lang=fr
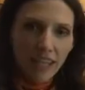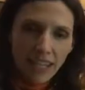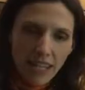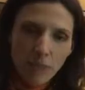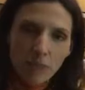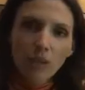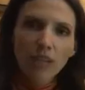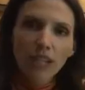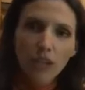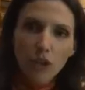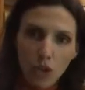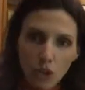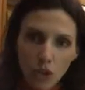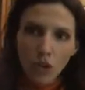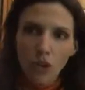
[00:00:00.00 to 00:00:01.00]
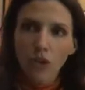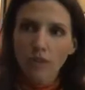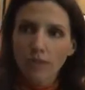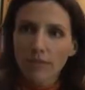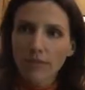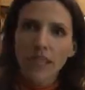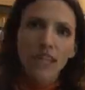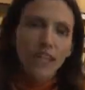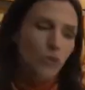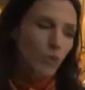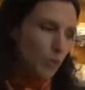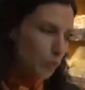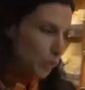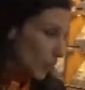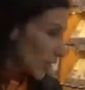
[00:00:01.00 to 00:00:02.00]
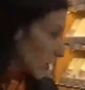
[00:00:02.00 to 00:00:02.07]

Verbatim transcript: également les colorants donc pour